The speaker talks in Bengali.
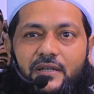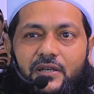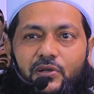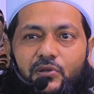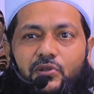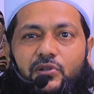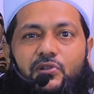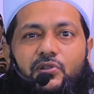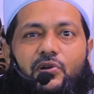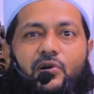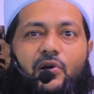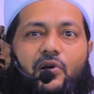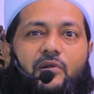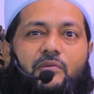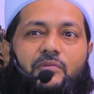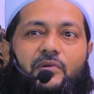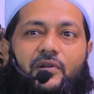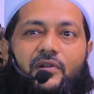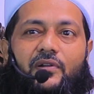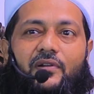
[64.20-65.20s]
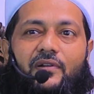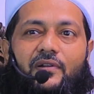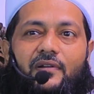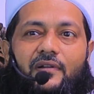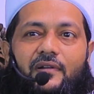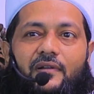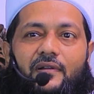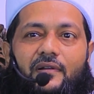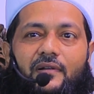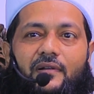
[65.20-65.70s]
নিয়তিত করবে
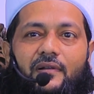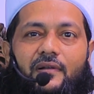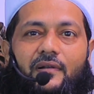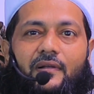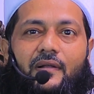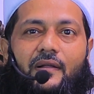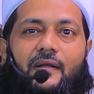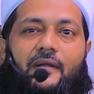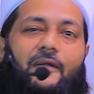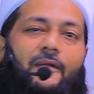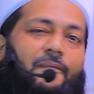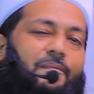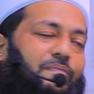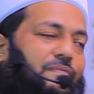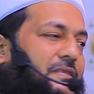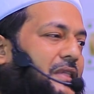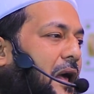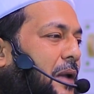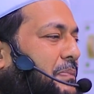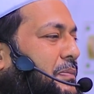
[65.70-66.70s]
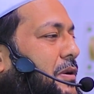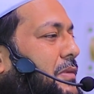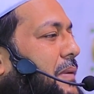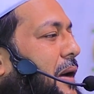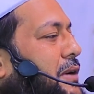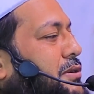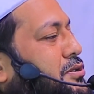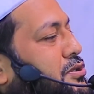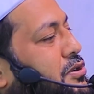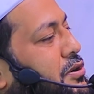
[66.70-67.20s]
তারপর
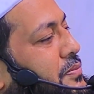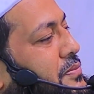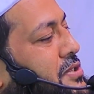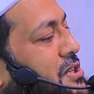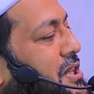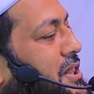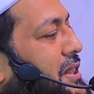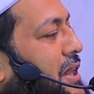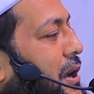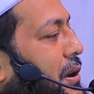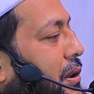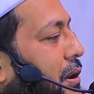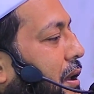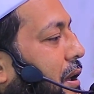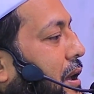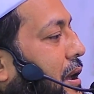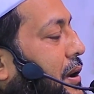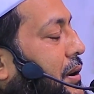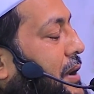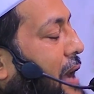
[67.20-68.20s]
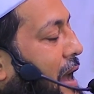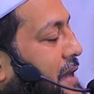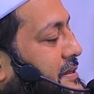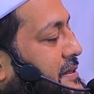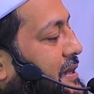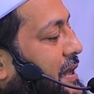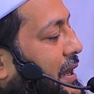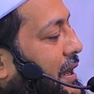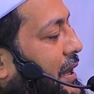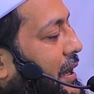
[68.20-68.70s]
মানুষ খুব চিন্তা করে
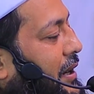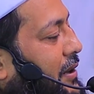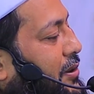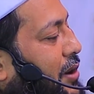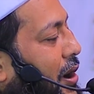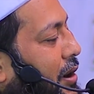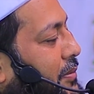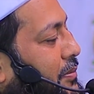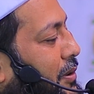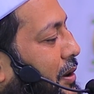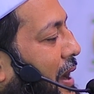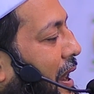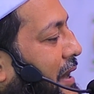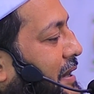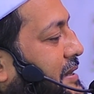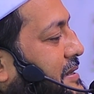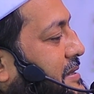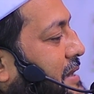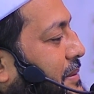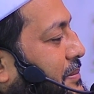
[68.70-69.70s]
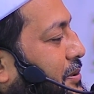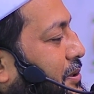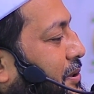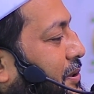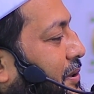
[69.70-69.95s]
আজকে গেলে ঠকবো কালকে যাব